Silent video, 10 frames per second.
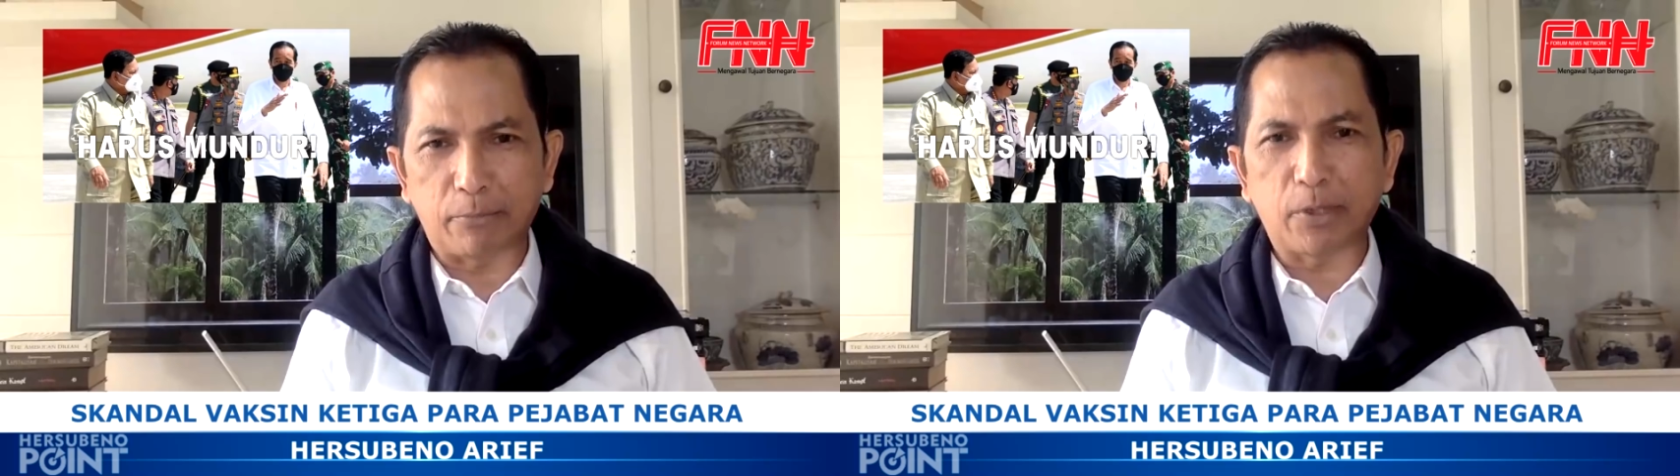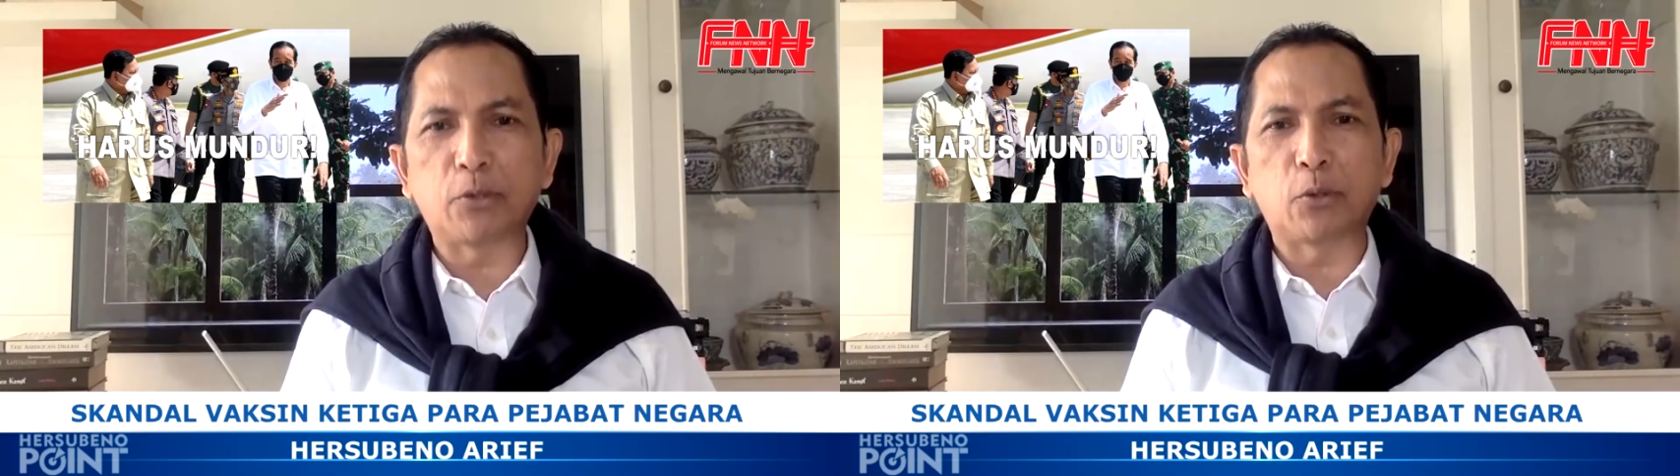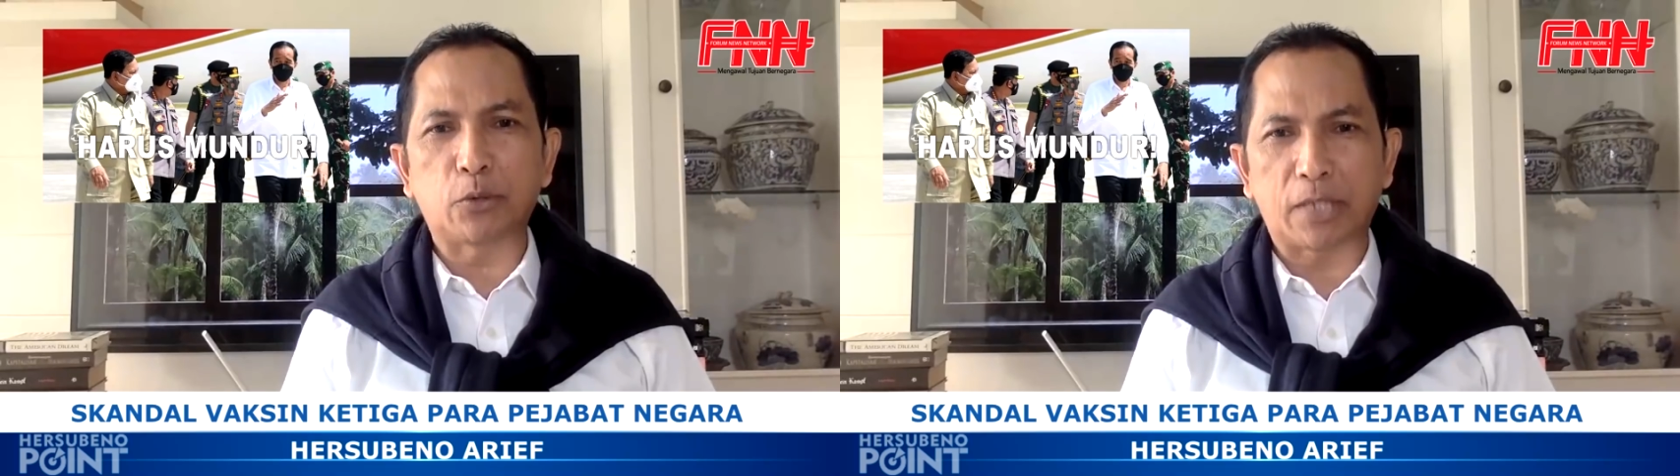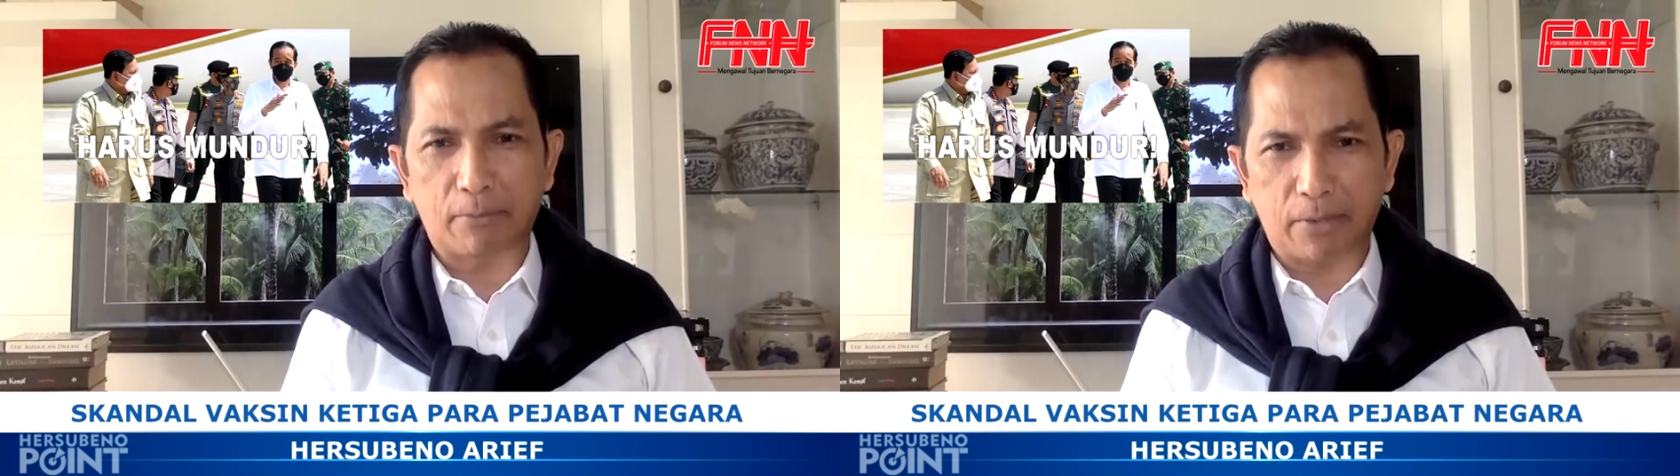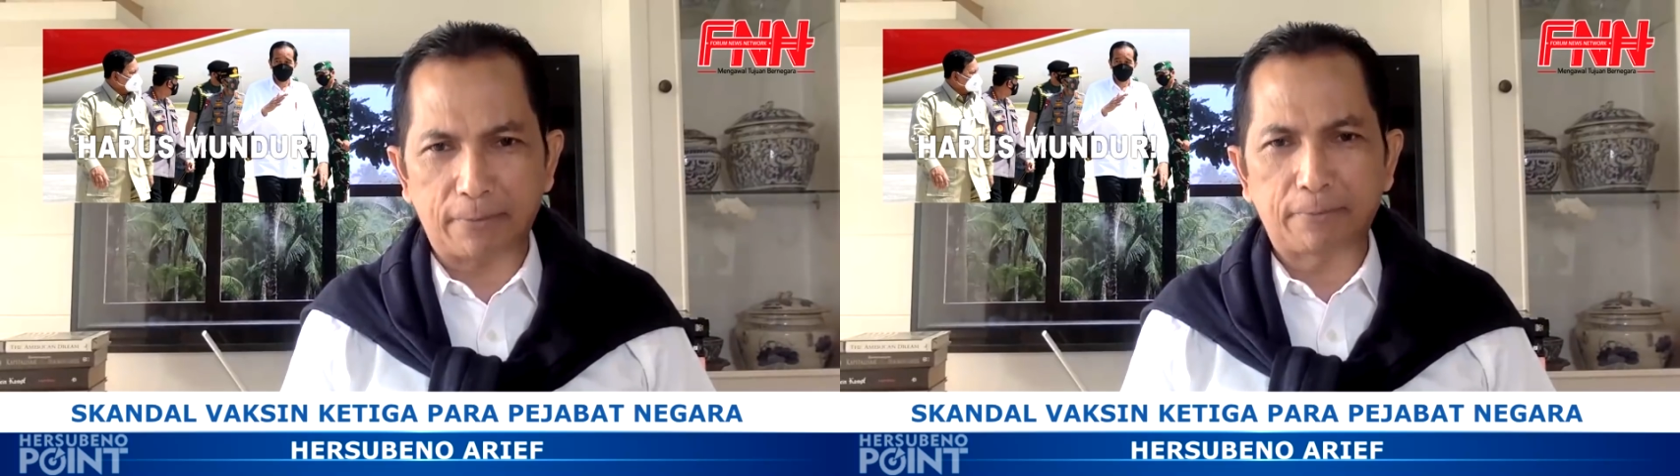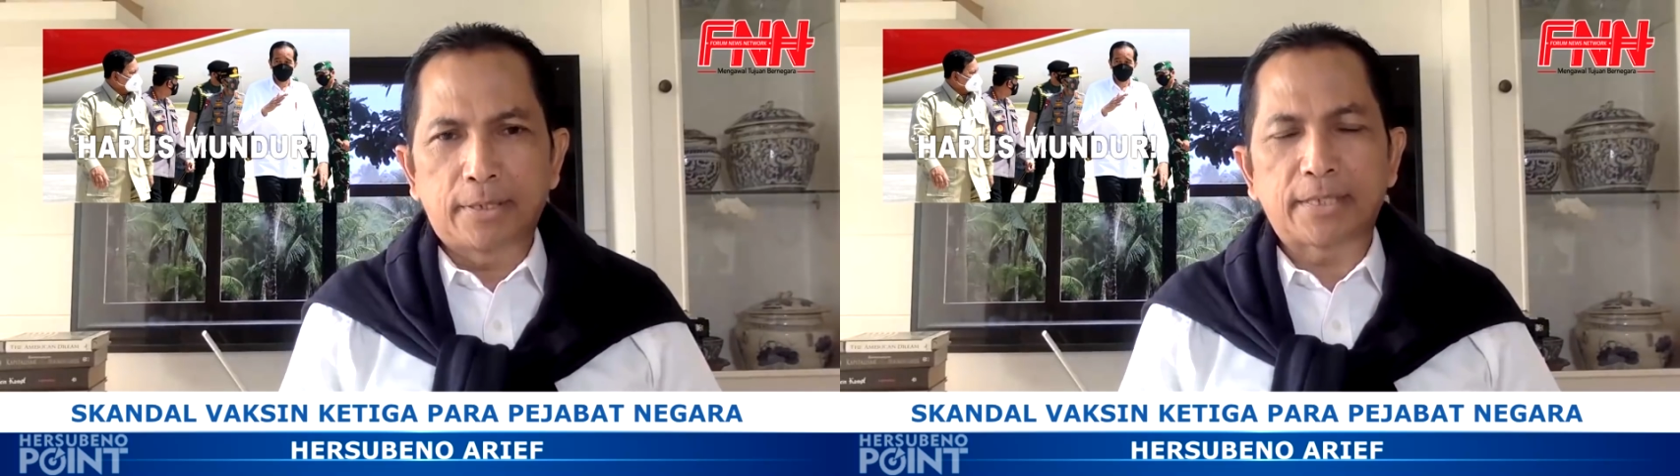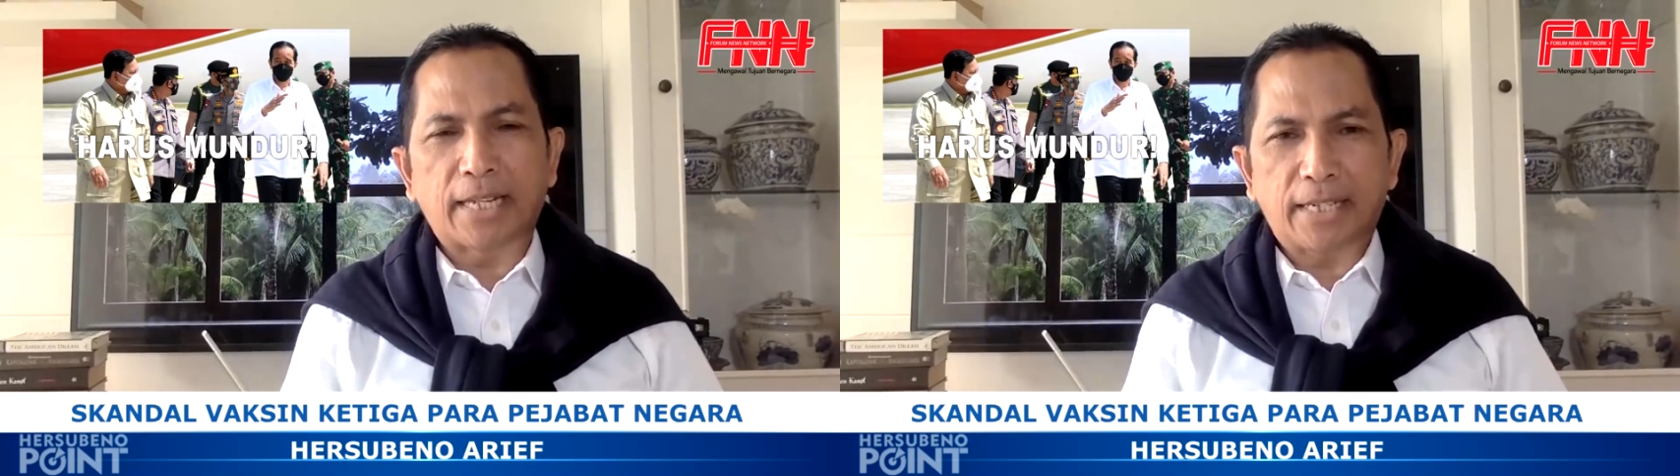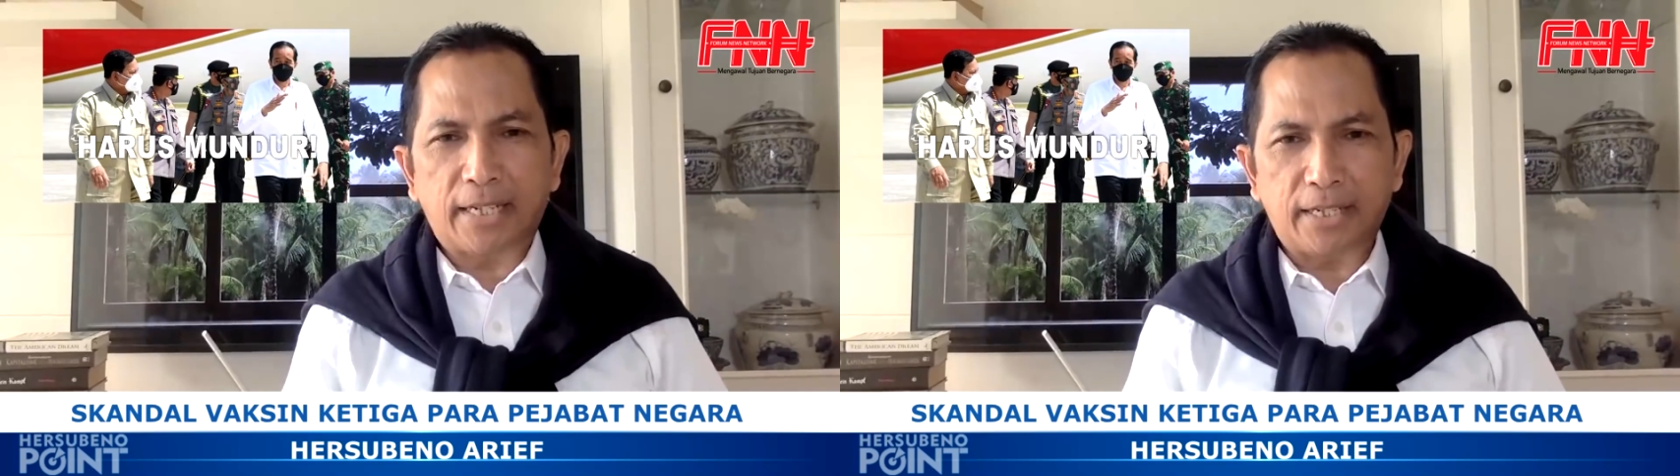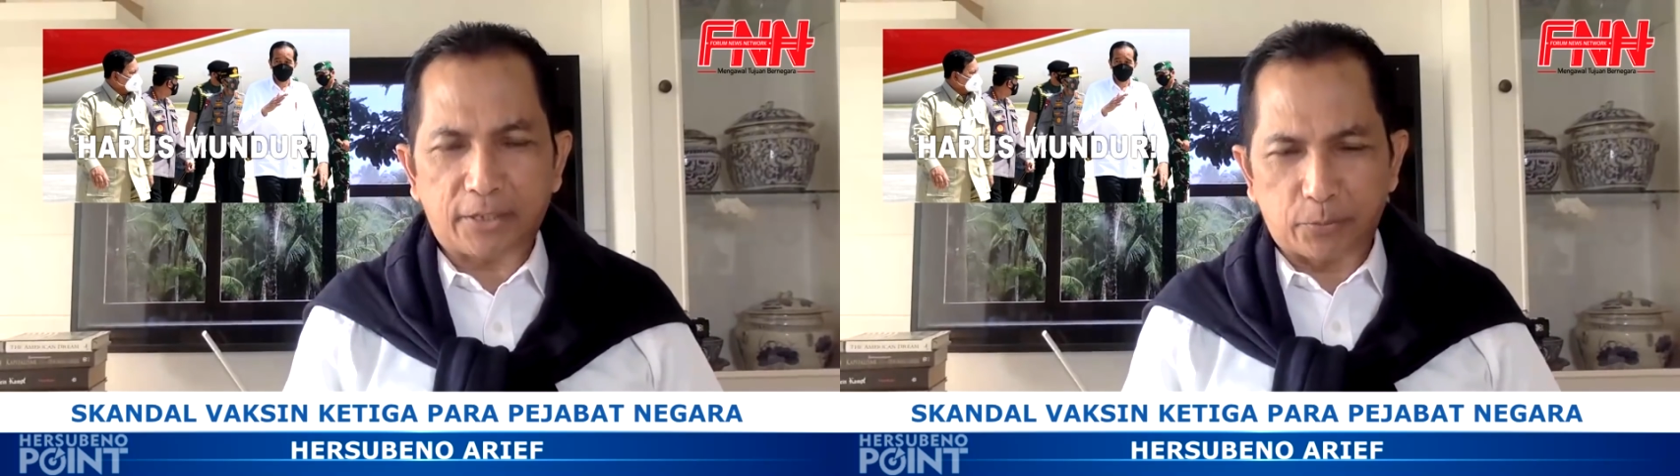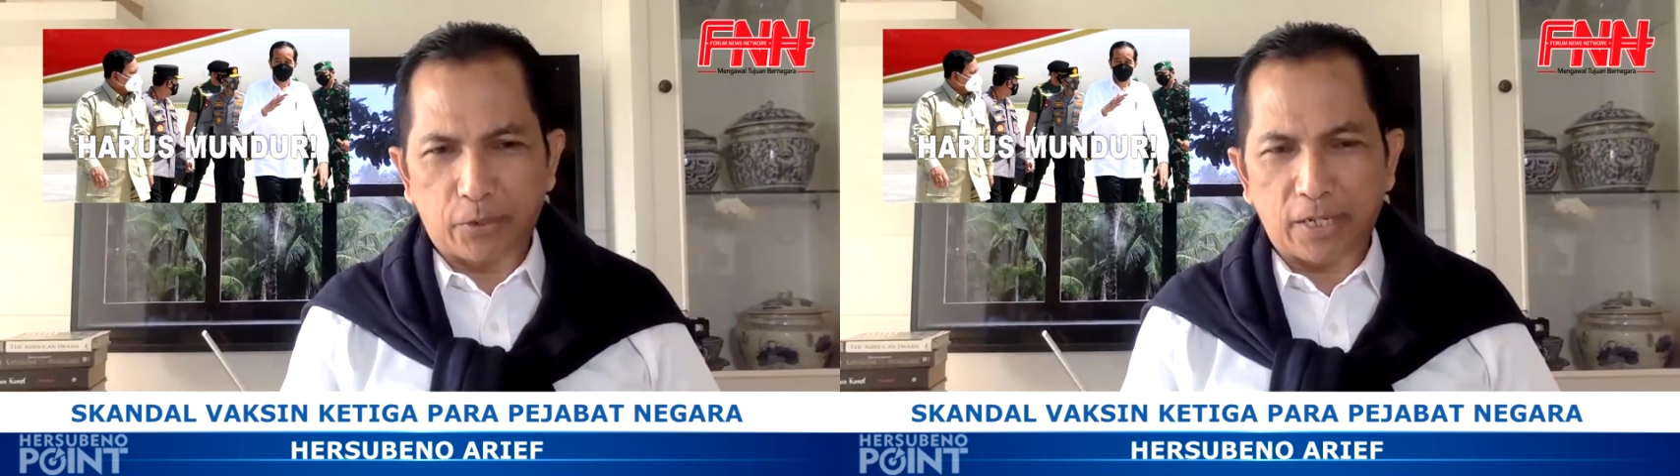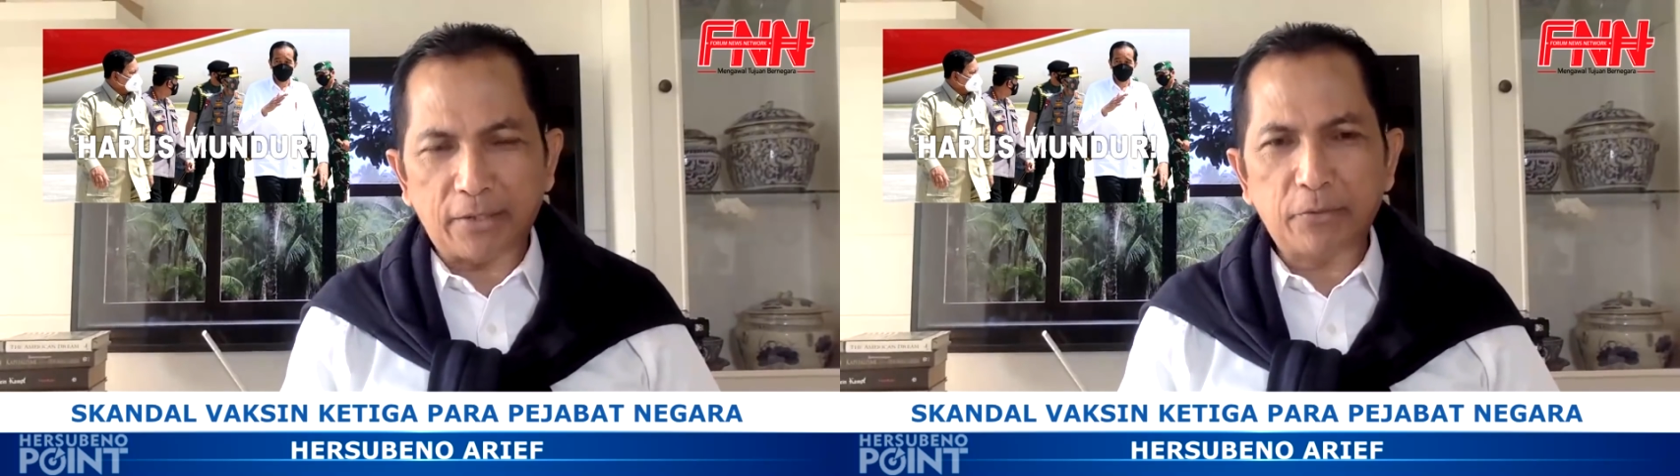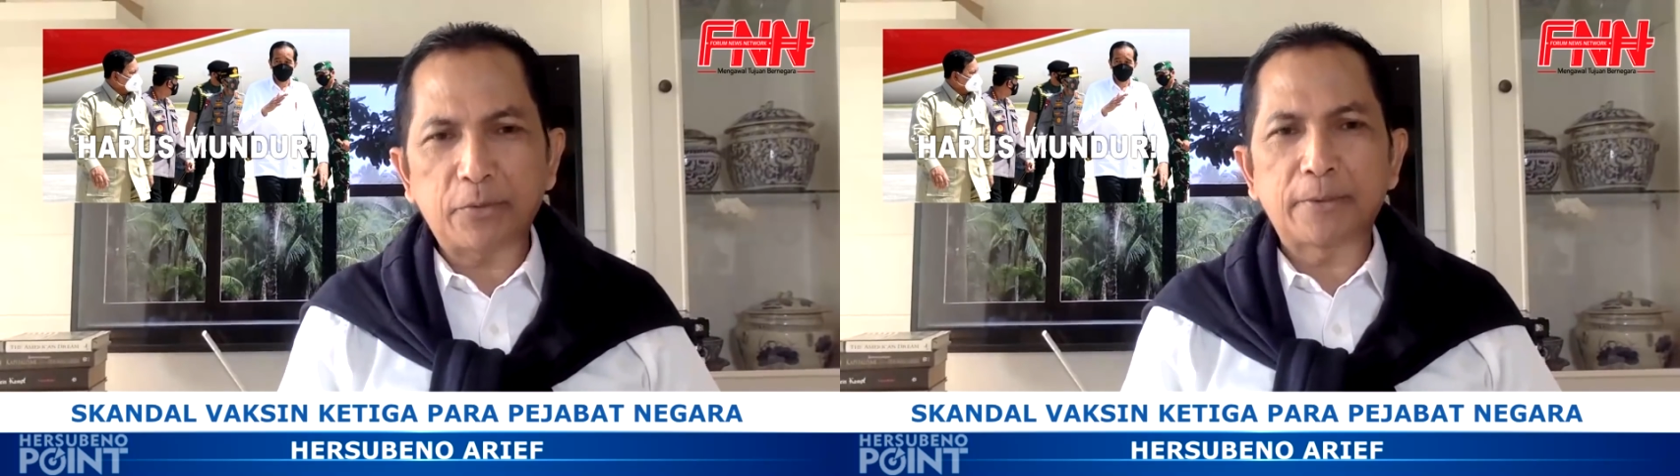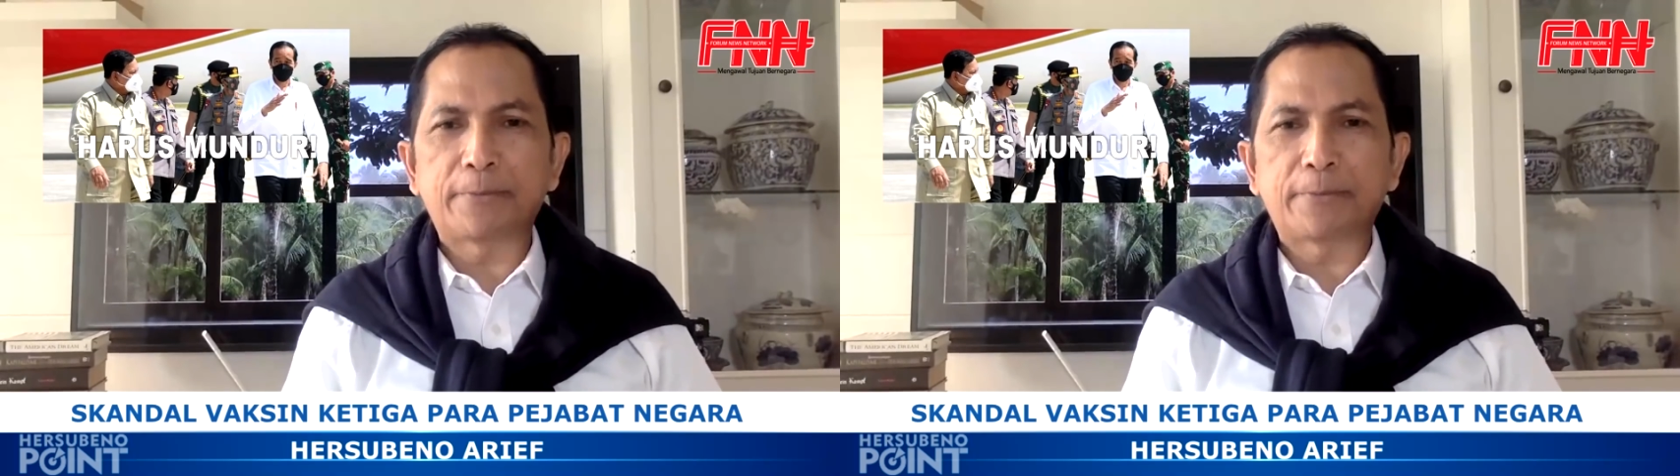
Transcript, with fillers: lebih dulu selamat. Saya Hirsun Arif